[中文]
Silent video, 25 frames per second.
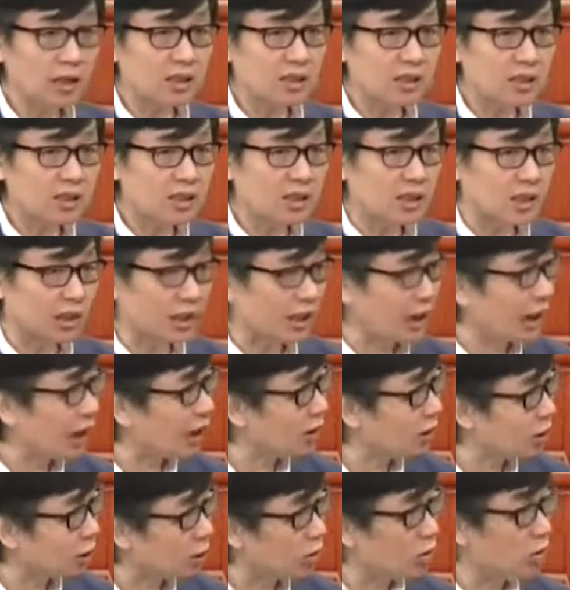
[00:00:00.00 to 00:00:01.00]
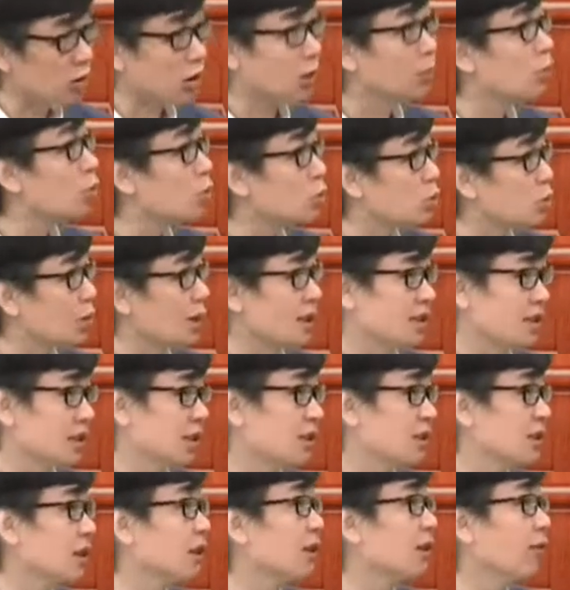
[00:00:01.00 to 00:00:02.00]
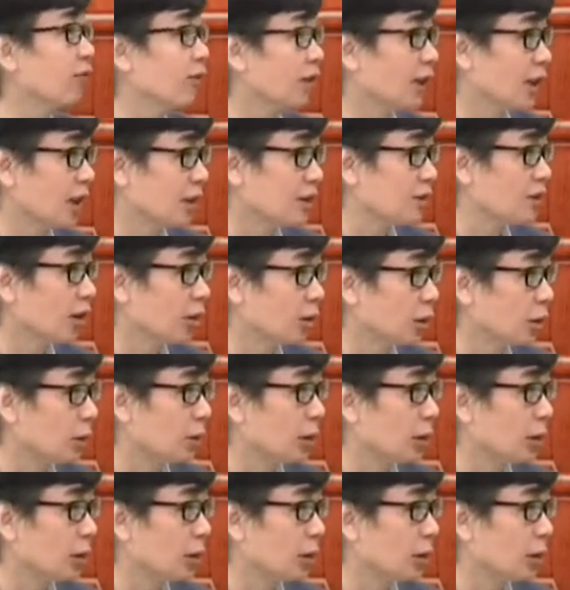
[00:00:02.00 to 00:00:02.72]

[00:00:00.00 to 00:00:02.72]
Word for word: 但是你看到的节目选择真的非常少，